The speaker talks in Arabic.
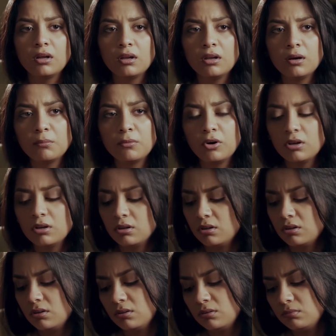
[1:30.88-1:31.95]
لا ما هو
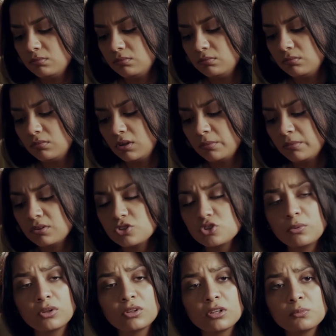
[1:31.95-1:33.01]
انا انا ما عنديش
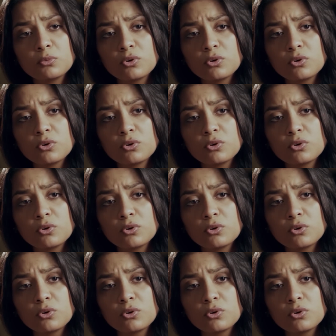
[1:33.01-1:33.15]
محاضرات